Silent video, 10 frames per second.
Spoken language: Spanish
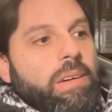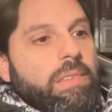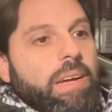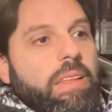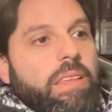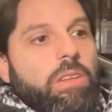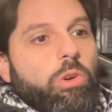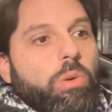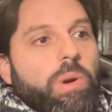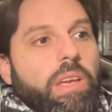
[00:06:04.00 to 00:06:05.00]
está
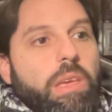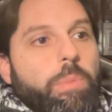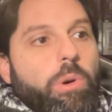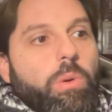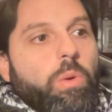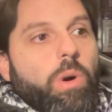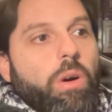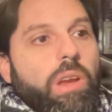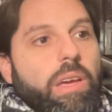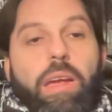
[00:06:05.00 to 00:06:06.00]
lidiando con un equipo, con unos
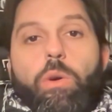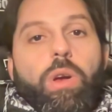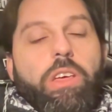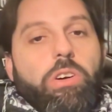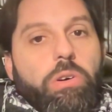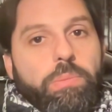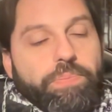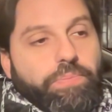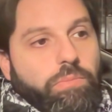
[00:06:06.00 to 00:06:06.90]
jugadores que él no eligió.